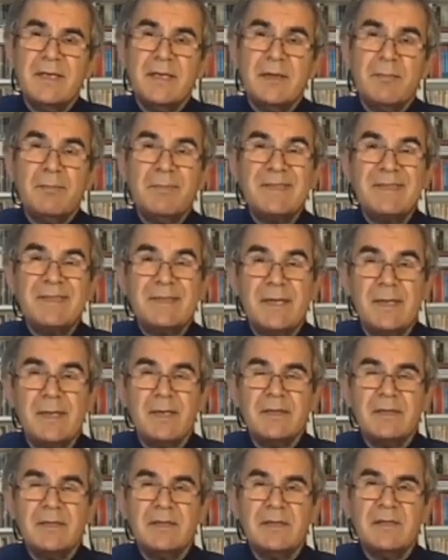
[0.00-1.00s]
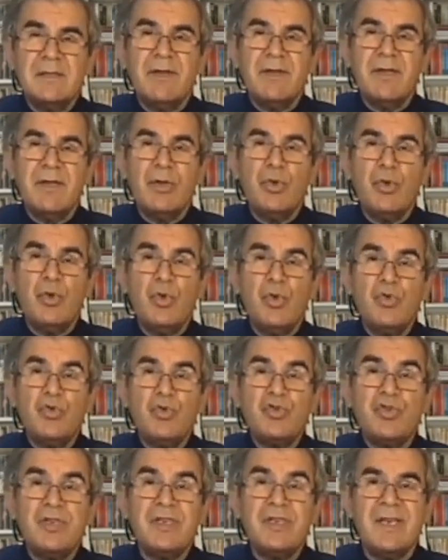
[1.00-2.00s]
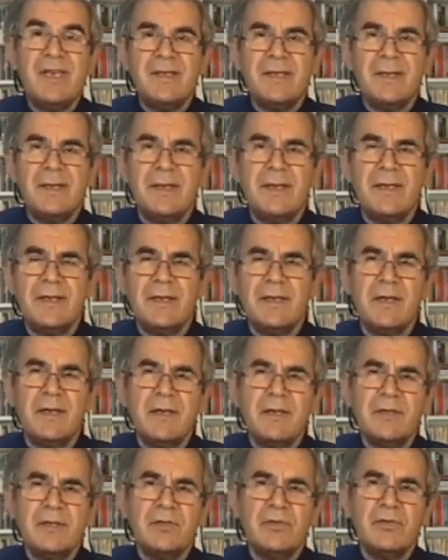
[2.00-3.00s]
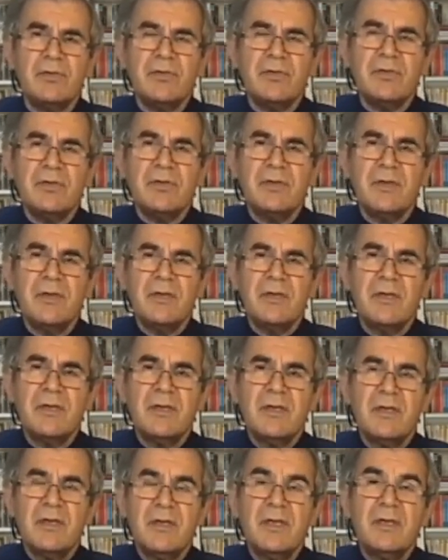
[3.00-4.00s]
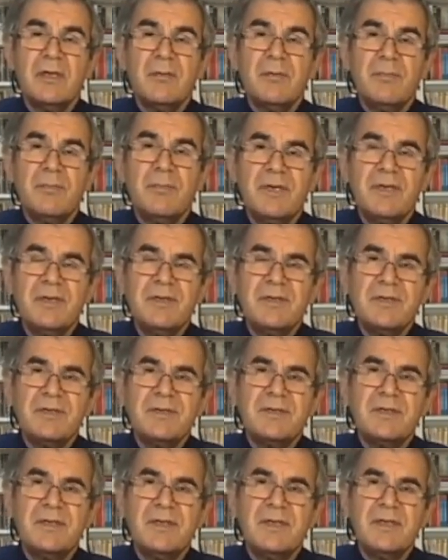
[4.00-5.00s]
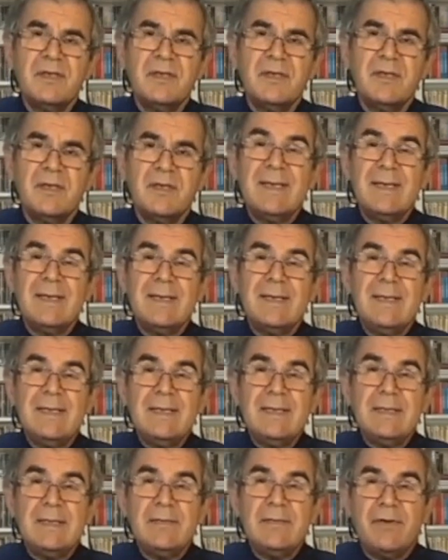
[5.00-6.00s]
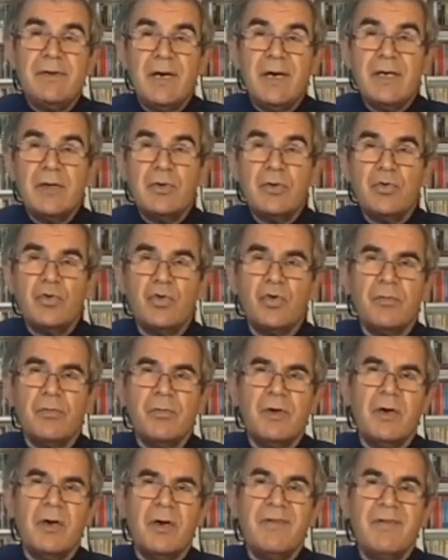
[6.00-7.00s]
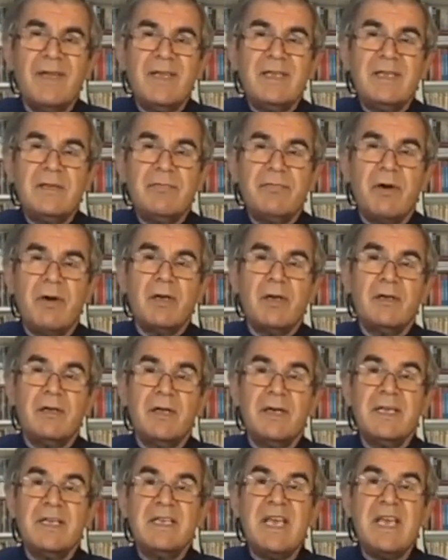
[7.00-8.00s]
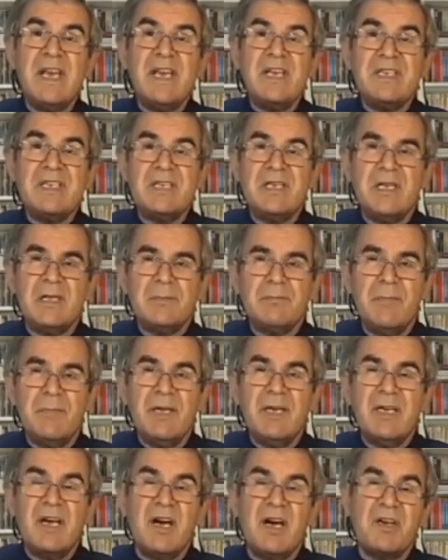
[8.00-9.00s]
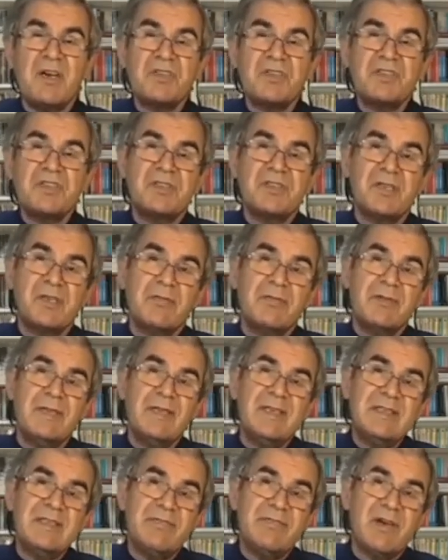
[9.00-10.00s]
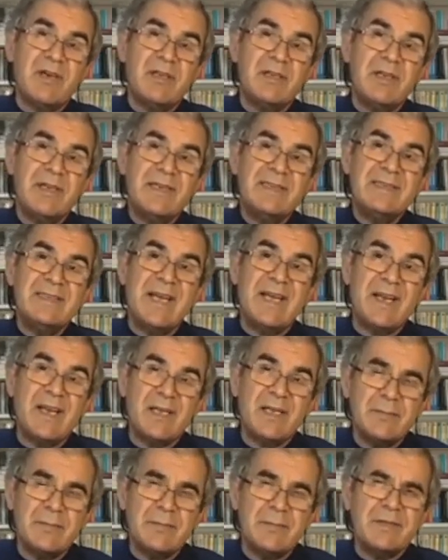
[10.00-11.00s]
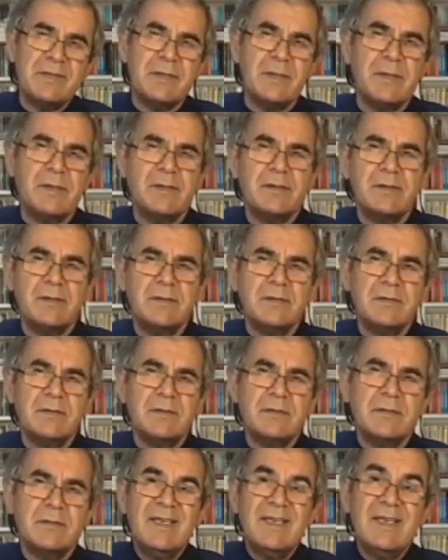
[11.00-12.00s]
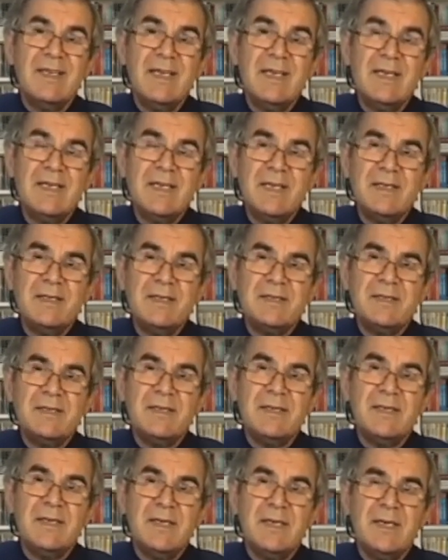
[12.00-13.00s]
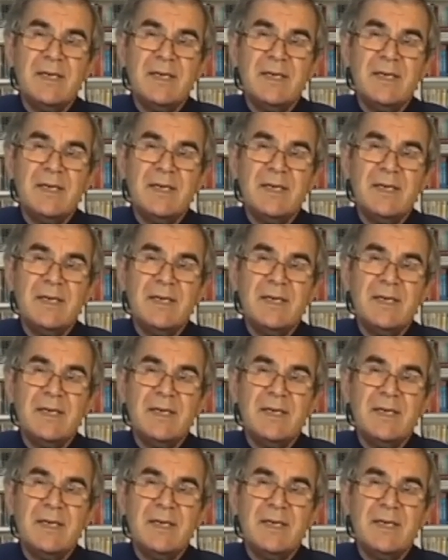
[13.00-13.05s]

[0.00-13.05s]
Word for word: bir sanattır ve üç yeteneği gerektiriyor. Birincisi ittifak kurma ve ittifakları genişletme karşı tarafın ittifaklarını daraltma sanatıdır. İkincisi